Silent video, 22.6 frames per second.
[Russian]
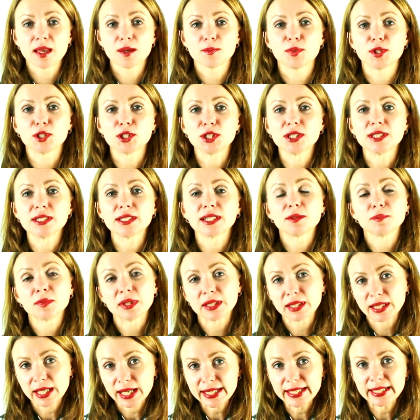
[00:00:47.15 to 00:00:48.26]
Пишите
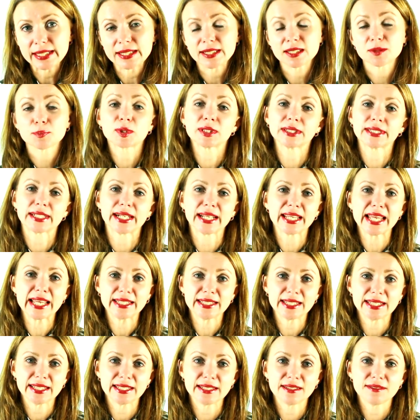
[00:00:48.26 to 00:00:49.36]
комментарии,
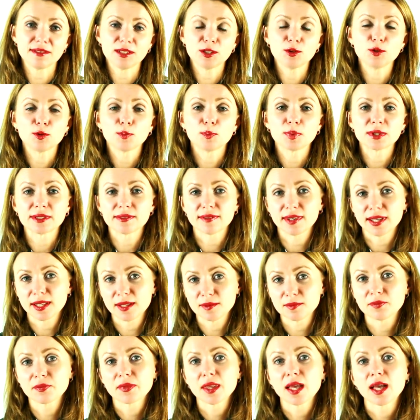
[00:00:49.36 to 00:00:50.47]
распространяйте эти видео по своим